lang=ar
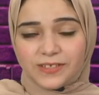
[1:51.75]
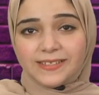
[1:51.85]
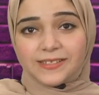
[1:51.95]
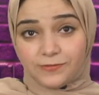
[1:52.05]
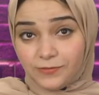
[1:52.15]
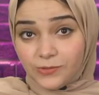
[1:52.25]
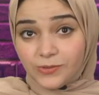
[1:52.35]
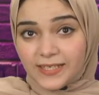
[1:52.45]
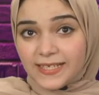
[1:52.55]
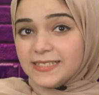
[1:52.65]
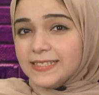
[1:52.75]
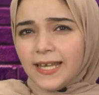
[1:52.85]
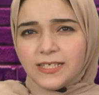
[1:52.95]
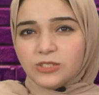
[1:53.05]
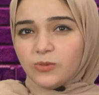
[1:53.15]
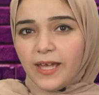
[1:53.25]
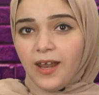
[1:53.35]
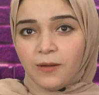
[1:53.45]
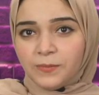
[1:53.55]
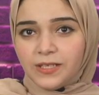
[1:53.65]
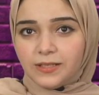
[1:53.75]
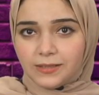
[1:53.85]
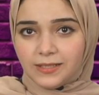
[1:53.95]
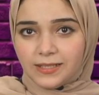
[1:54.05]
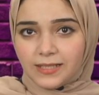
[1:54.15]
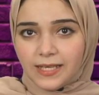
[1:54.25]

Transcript: انترفيو اتسالت سؤال عميق جدا